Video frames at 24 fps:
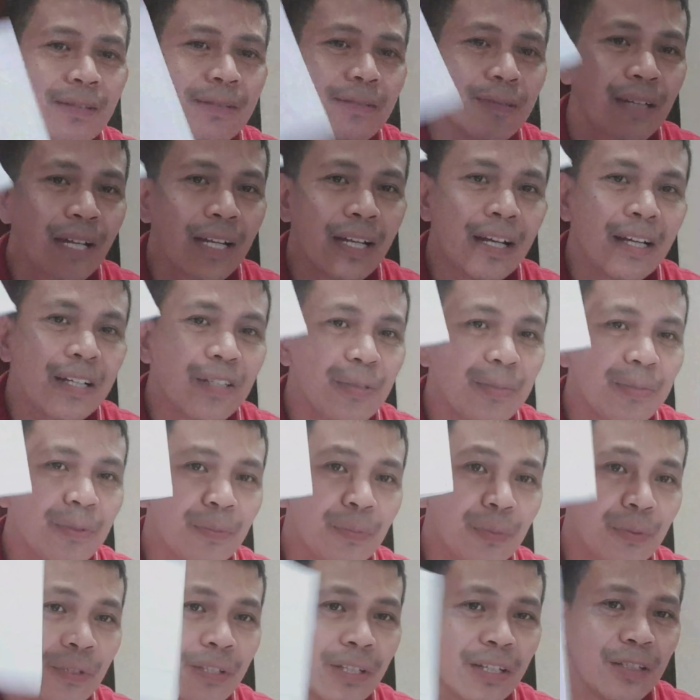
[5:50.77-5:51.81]
So, kailangan niyo po
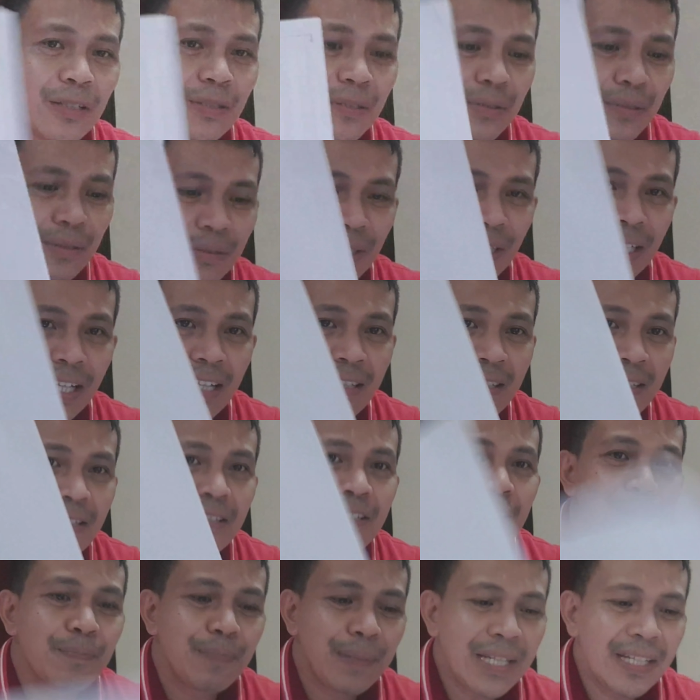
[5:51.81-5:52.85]
puntahan yung Google
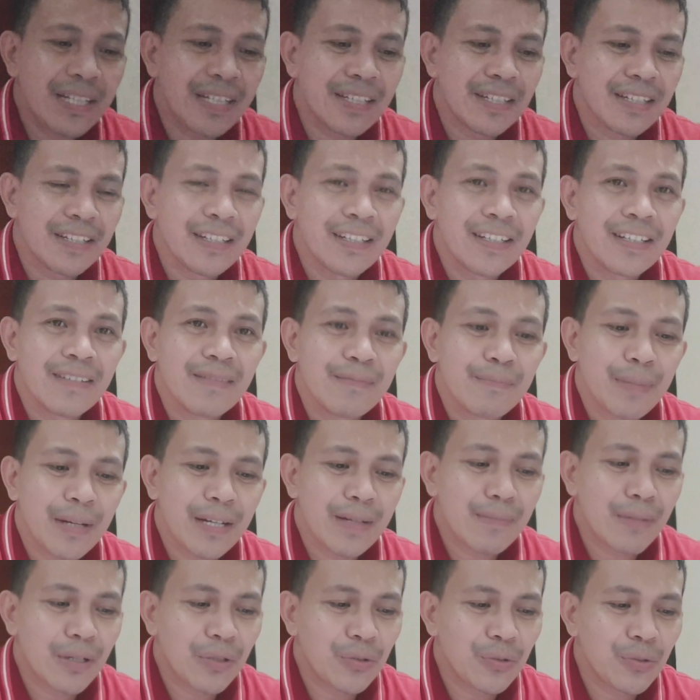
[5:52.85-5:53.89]
AdSense pin
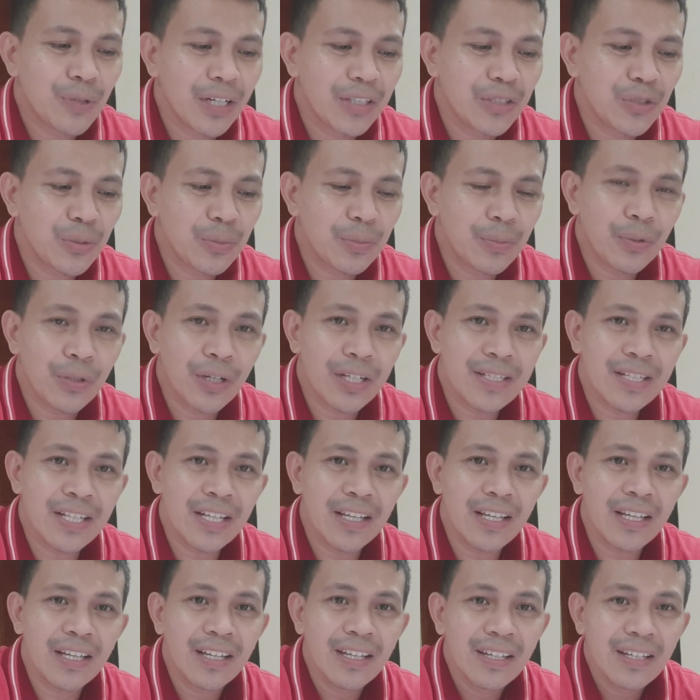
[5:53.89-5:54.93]
para makuha niyo po.
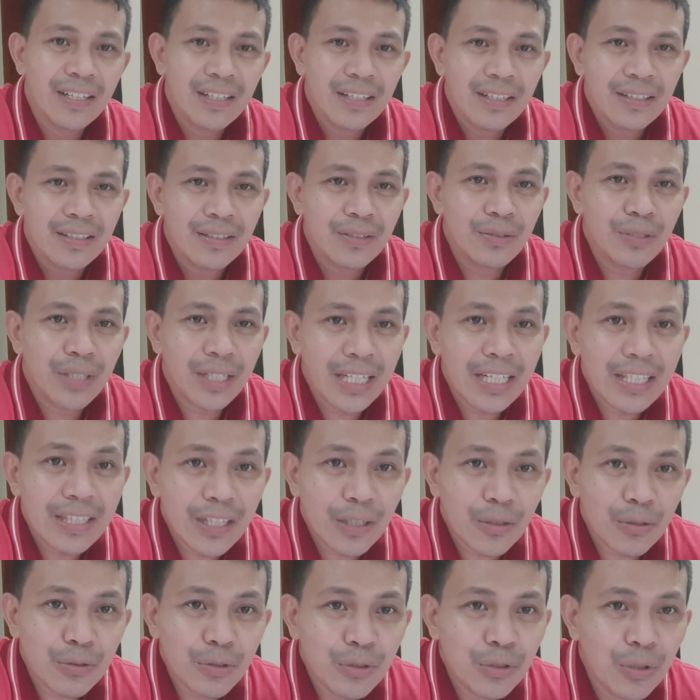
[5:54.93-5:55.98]
Kasi, yung
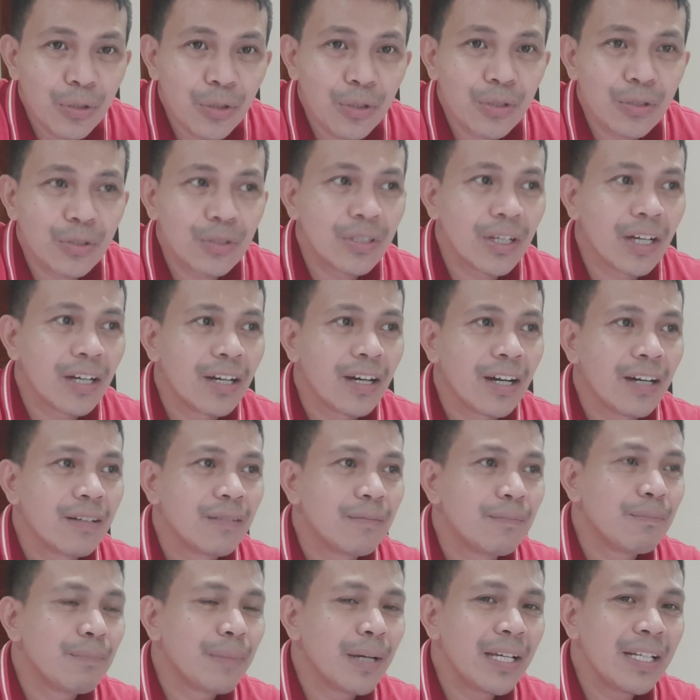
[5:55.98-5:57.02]
nakita ko doon,
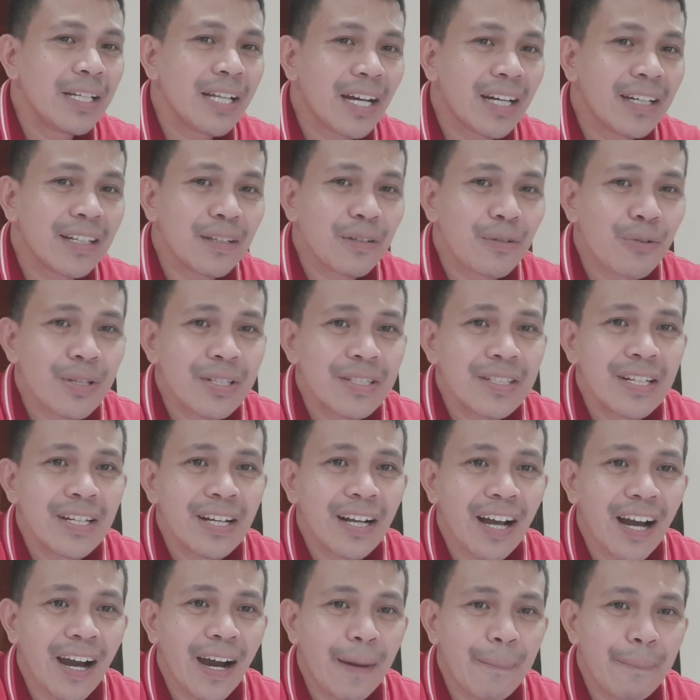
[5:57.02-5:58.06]
may naka-request
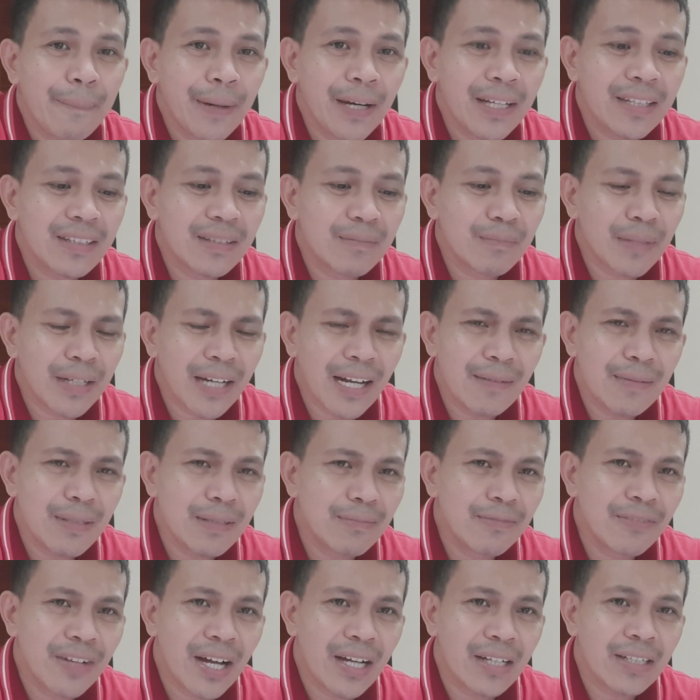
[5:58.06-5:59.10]
na ng apat.
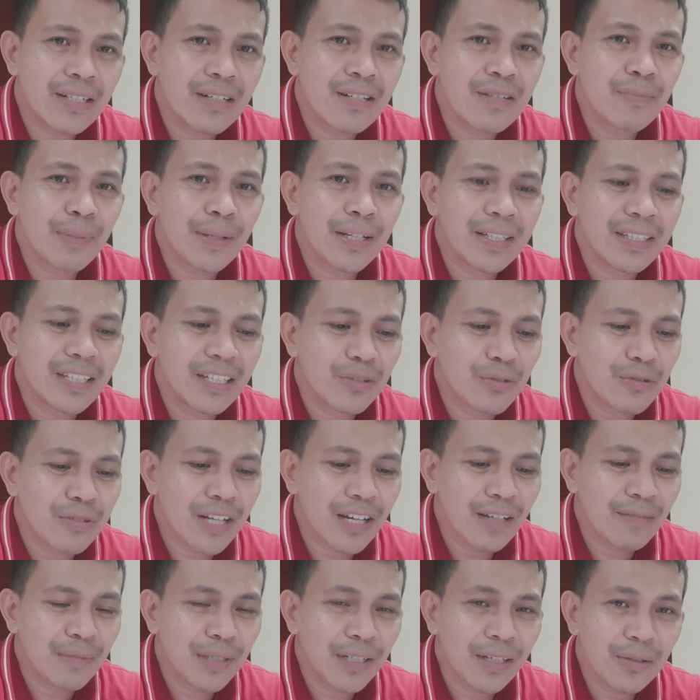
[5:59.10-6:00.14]
Maraming vloggers pala dito
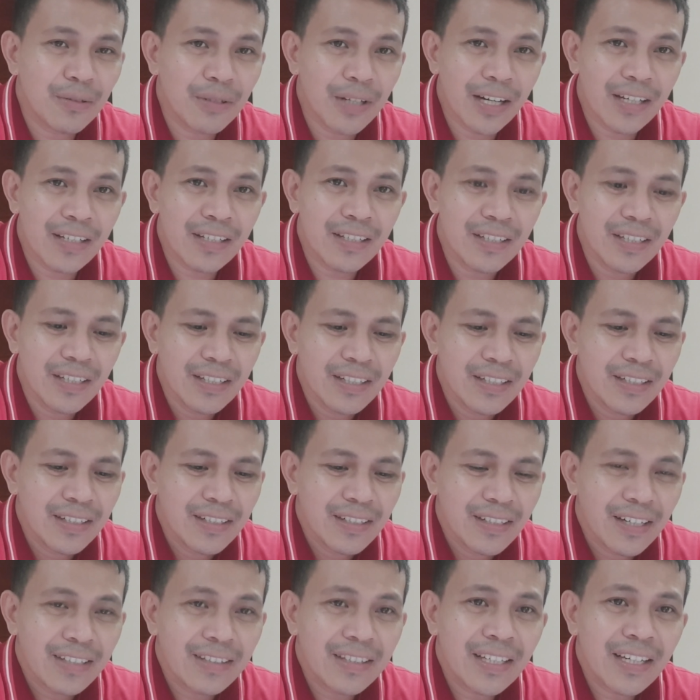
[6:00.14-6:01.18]
sa aming lugar.
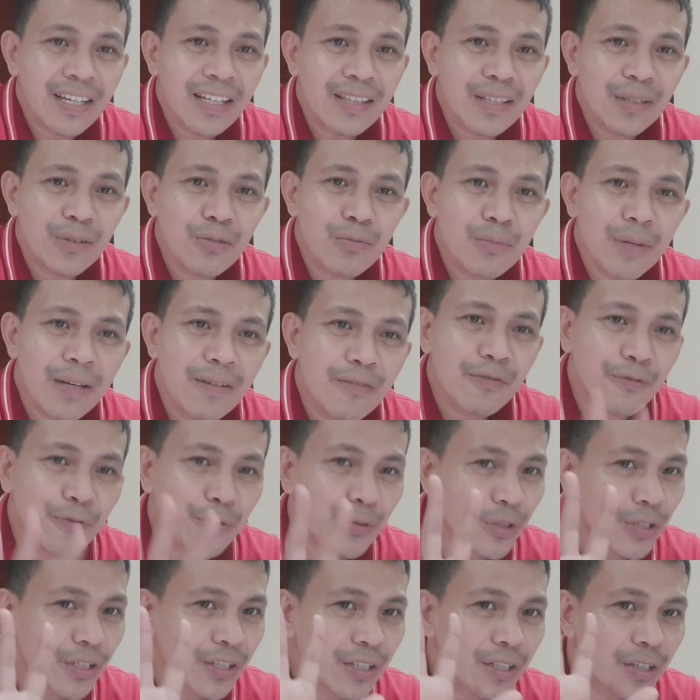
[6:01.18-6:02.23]
At nakita ko may
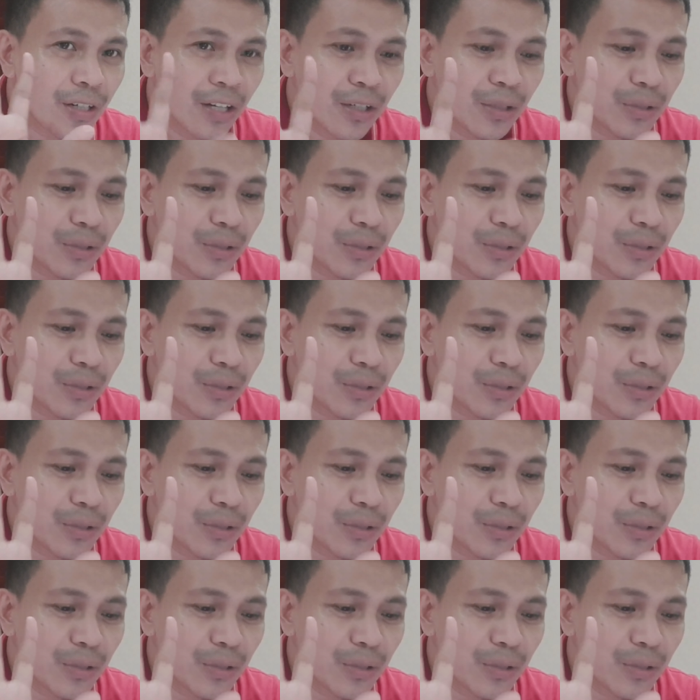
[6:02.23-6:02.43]
4